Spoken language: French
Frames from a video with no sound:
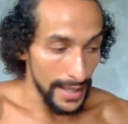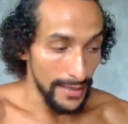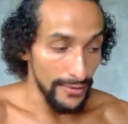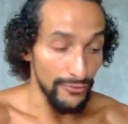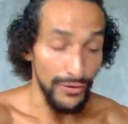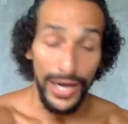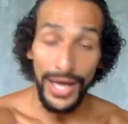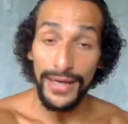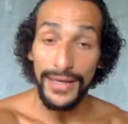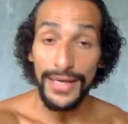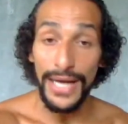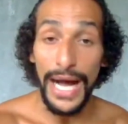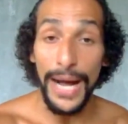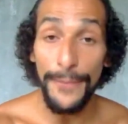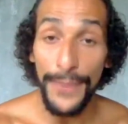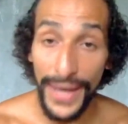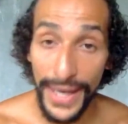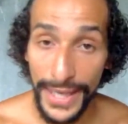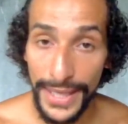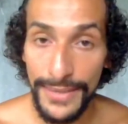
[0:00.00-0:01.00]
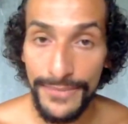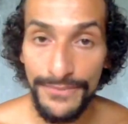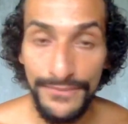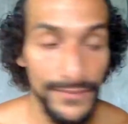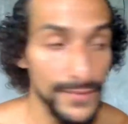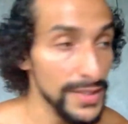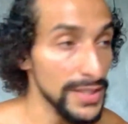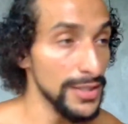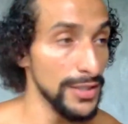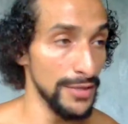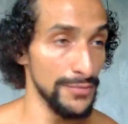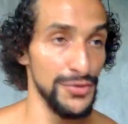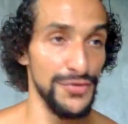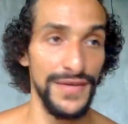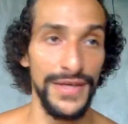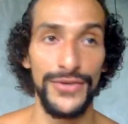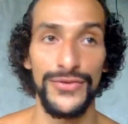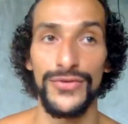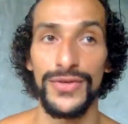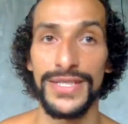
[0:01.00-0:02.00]
Voilà. Après, comme je
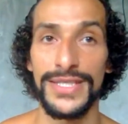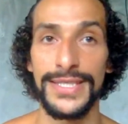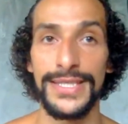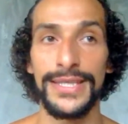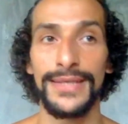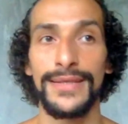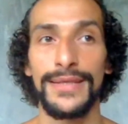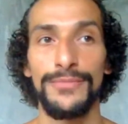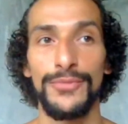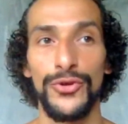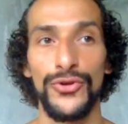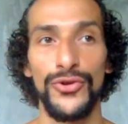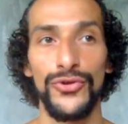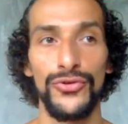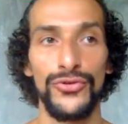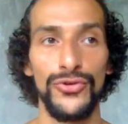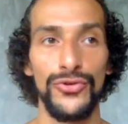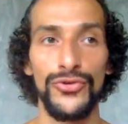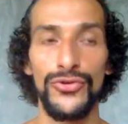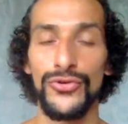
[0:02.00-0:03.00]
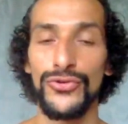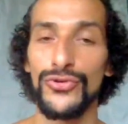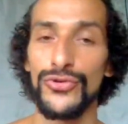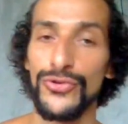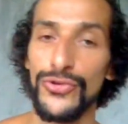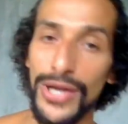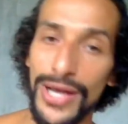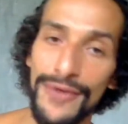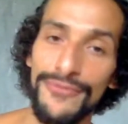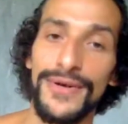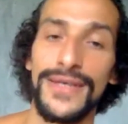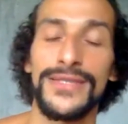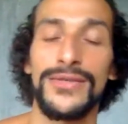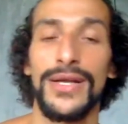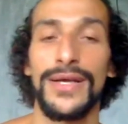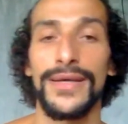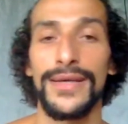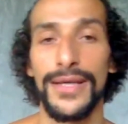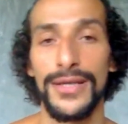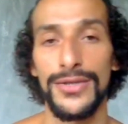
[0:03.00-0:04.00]
viens de te le dire, dépendant de, de la phase dans
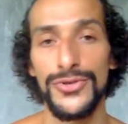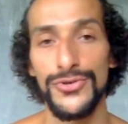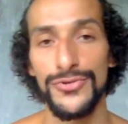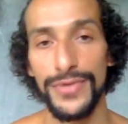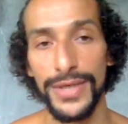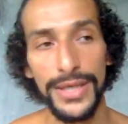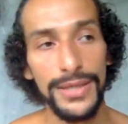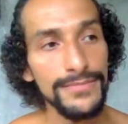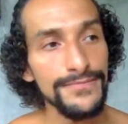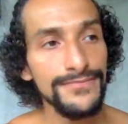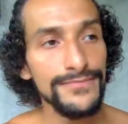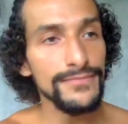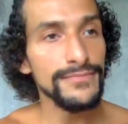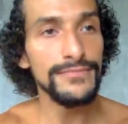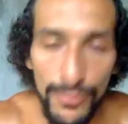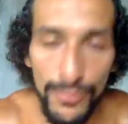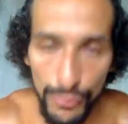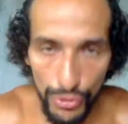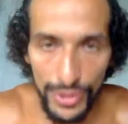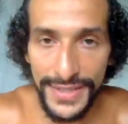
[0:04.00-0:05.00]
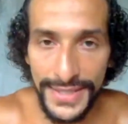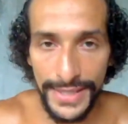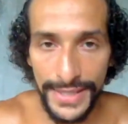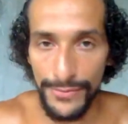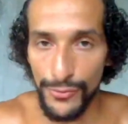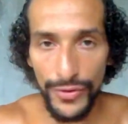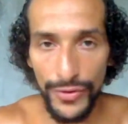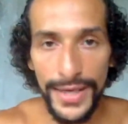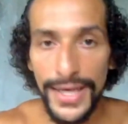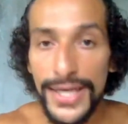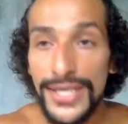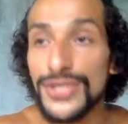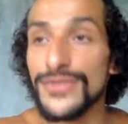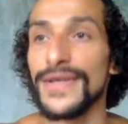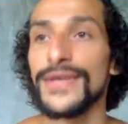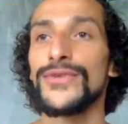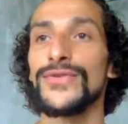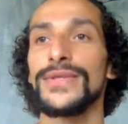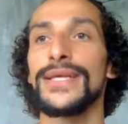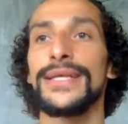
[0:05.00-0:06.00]
laquelle tu es, moi, ce qui est mon cas, je vais
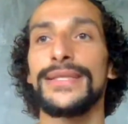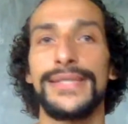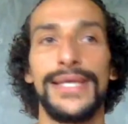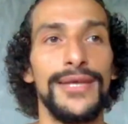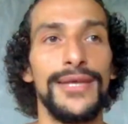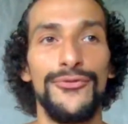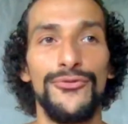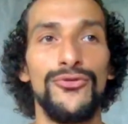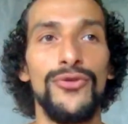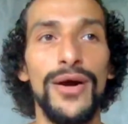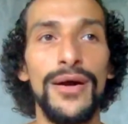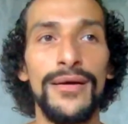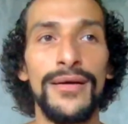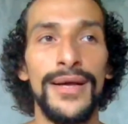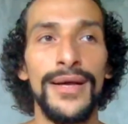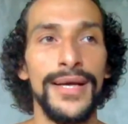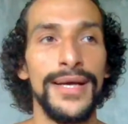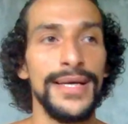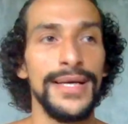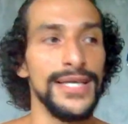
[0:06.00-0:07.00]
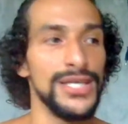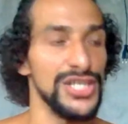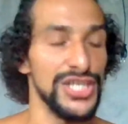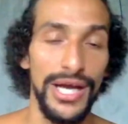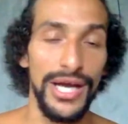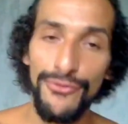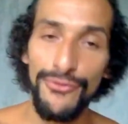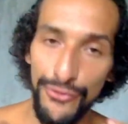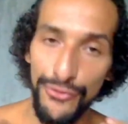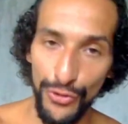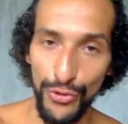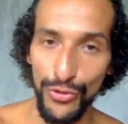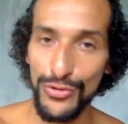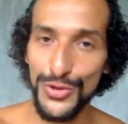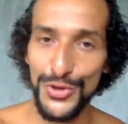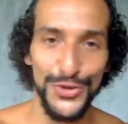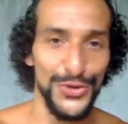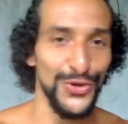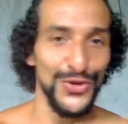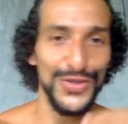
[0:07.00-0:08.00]
être honnête, il y a des fois, j'ai un flow,
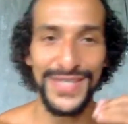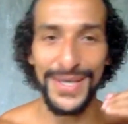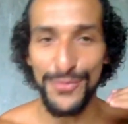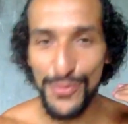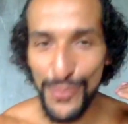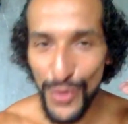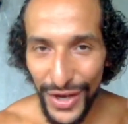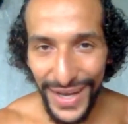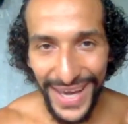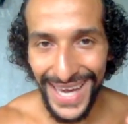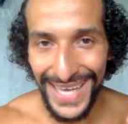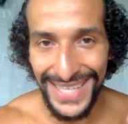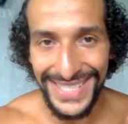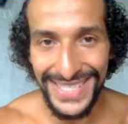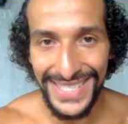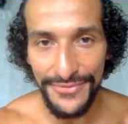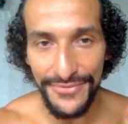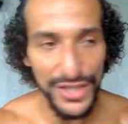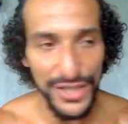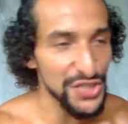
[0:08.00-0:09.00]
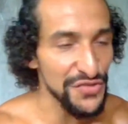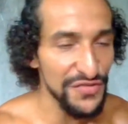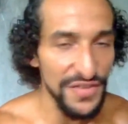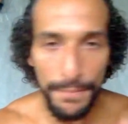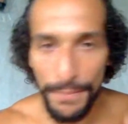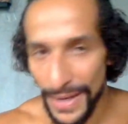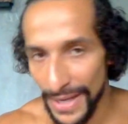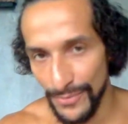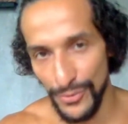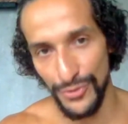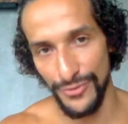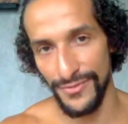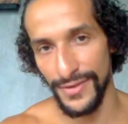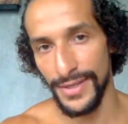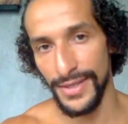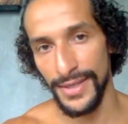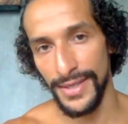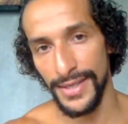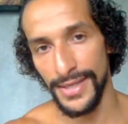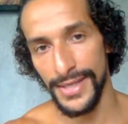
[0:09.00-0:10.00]
je suis dans un moment créatif, je vais pas me lever
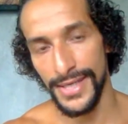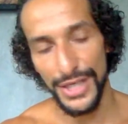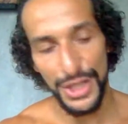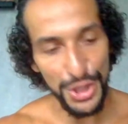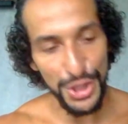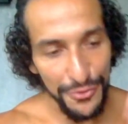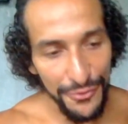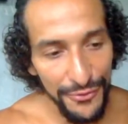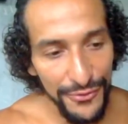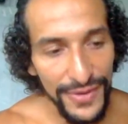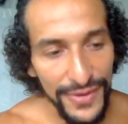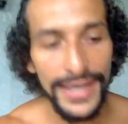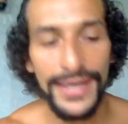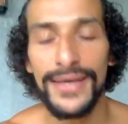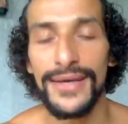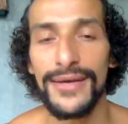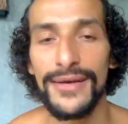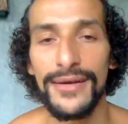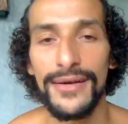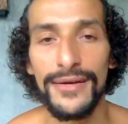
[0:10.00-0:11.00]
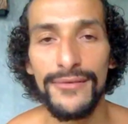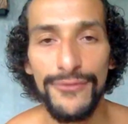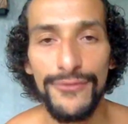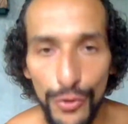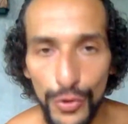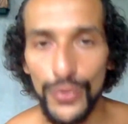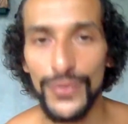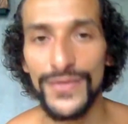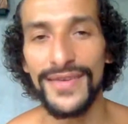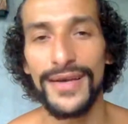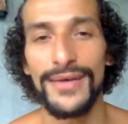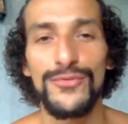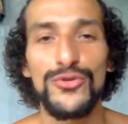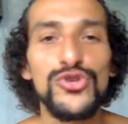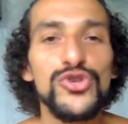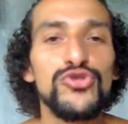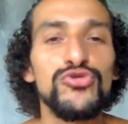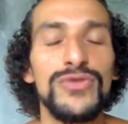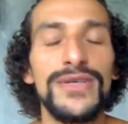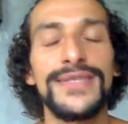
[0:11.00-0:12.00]
je vais volontairement
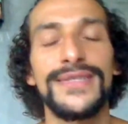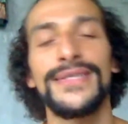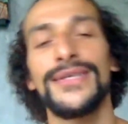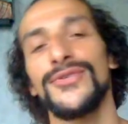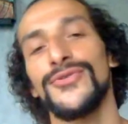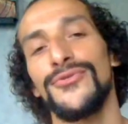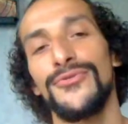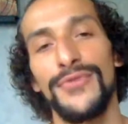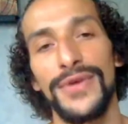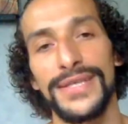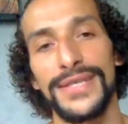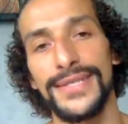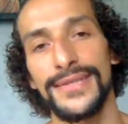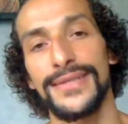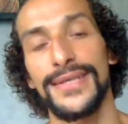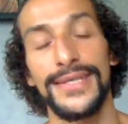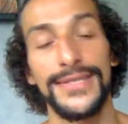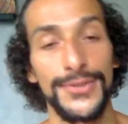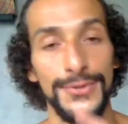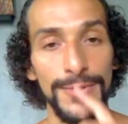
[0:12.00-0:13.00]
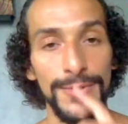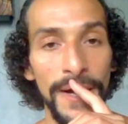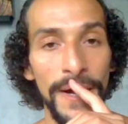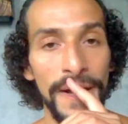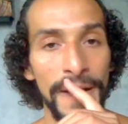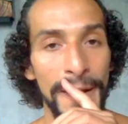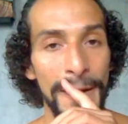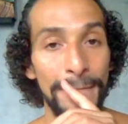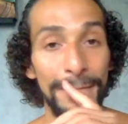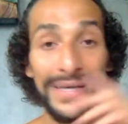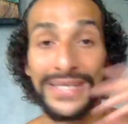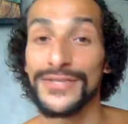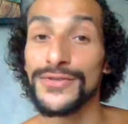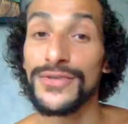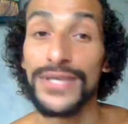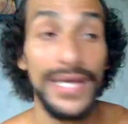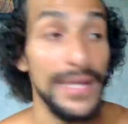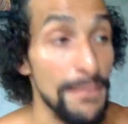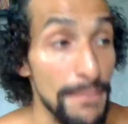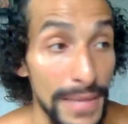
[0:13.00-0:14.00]
choisir de faire cette action. Parce,
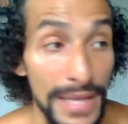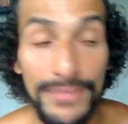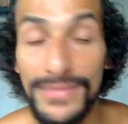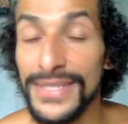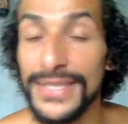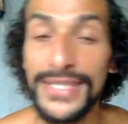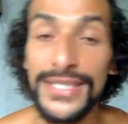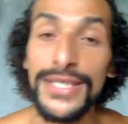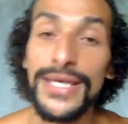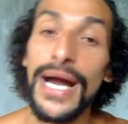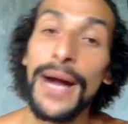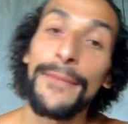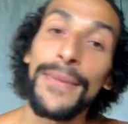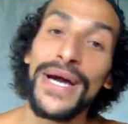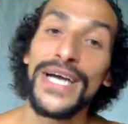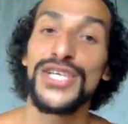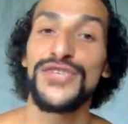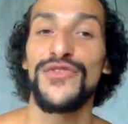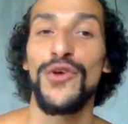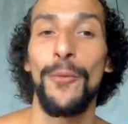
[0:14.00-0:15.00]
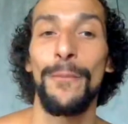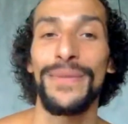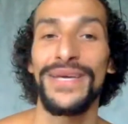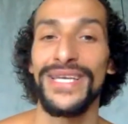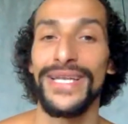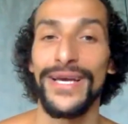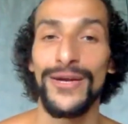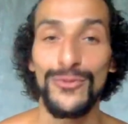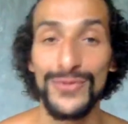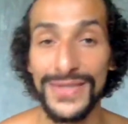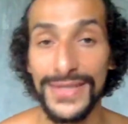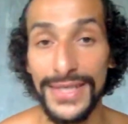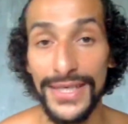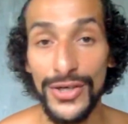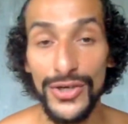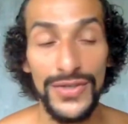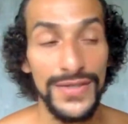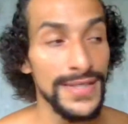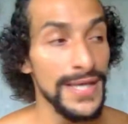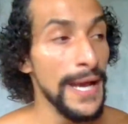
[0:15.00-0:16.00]
et même si après je vais en payer les
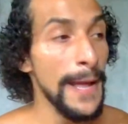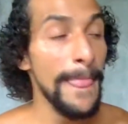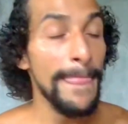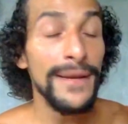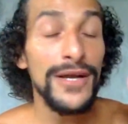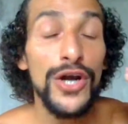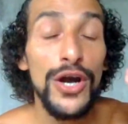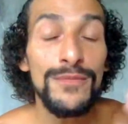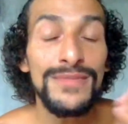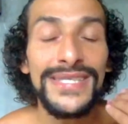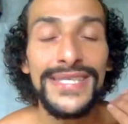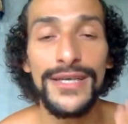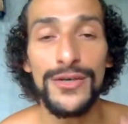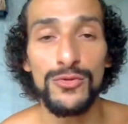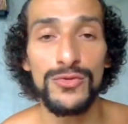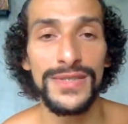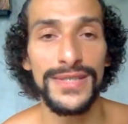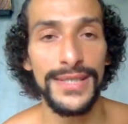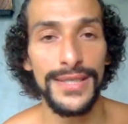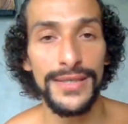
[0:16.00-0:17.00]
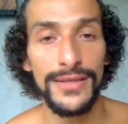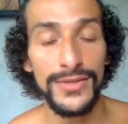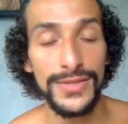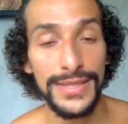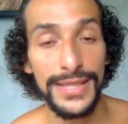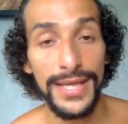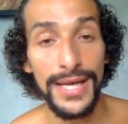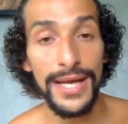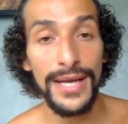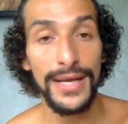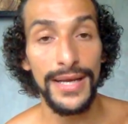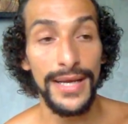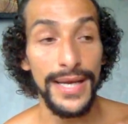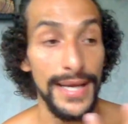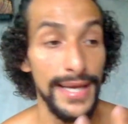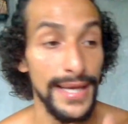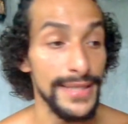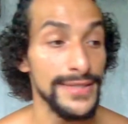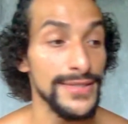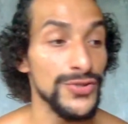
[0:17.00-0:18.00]
conséquences, comme ces conséquences-là,
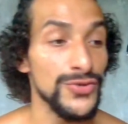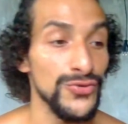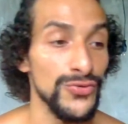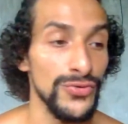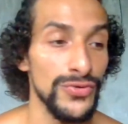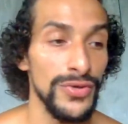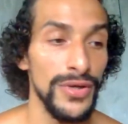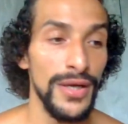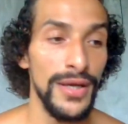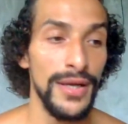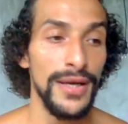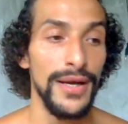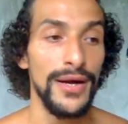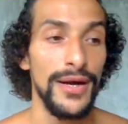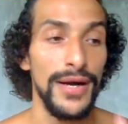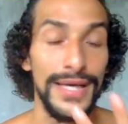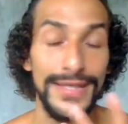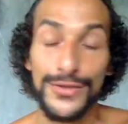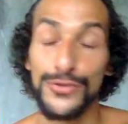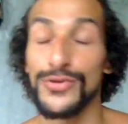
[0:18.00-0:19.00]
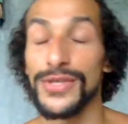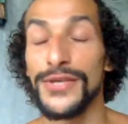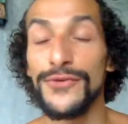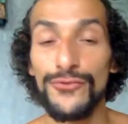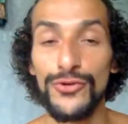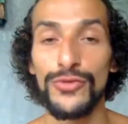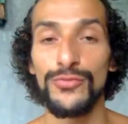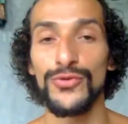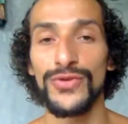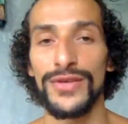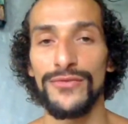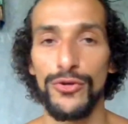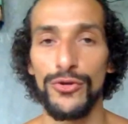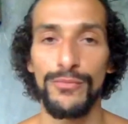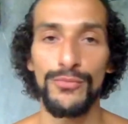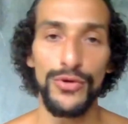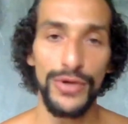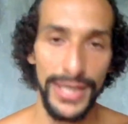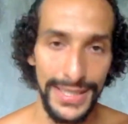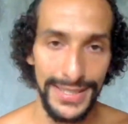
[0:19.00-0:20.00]
elles sont à ce niveau de mon
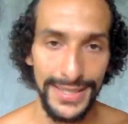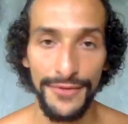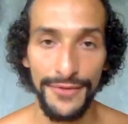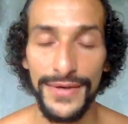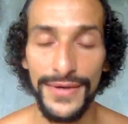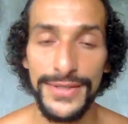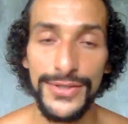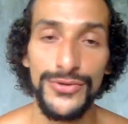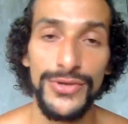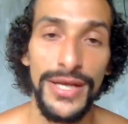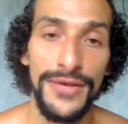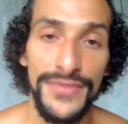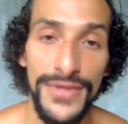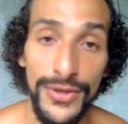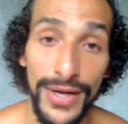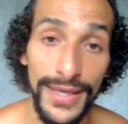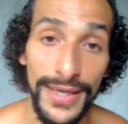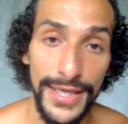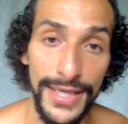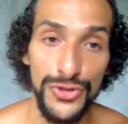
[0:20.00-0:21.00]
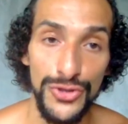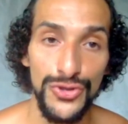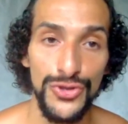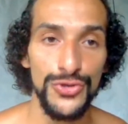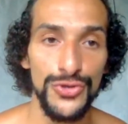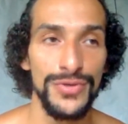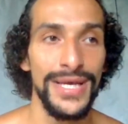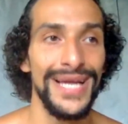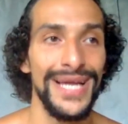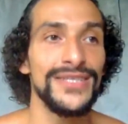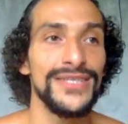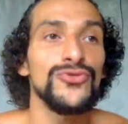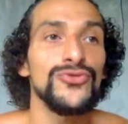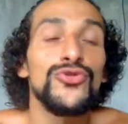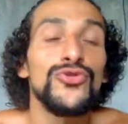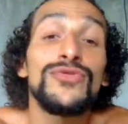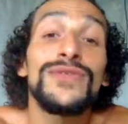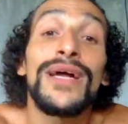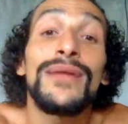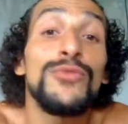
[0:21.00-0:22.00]
développement et à cette phase de la vie dans laquelle je suis, elles sont
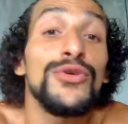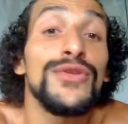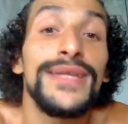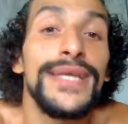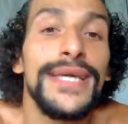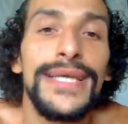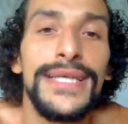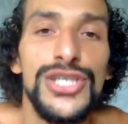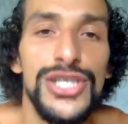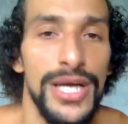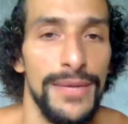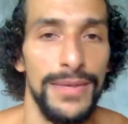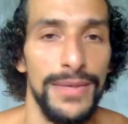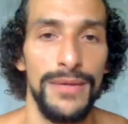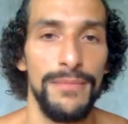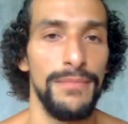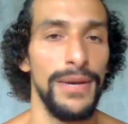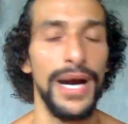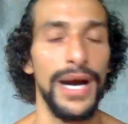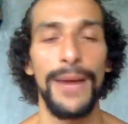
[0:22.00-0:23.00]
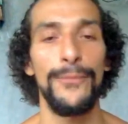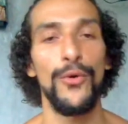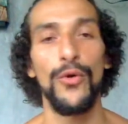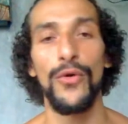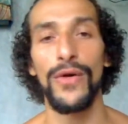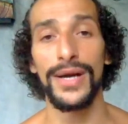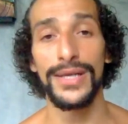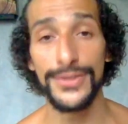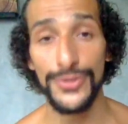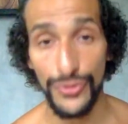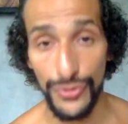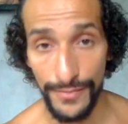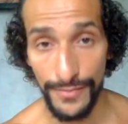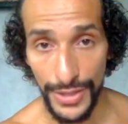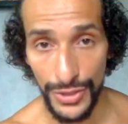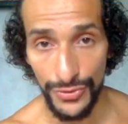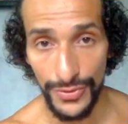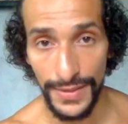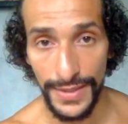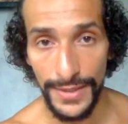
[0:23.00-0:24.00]
totalement négligeables par rapport au reste de ma
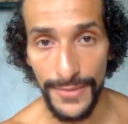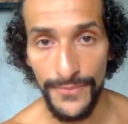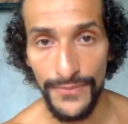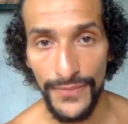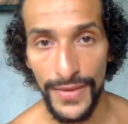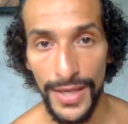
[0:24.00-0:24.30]
journée.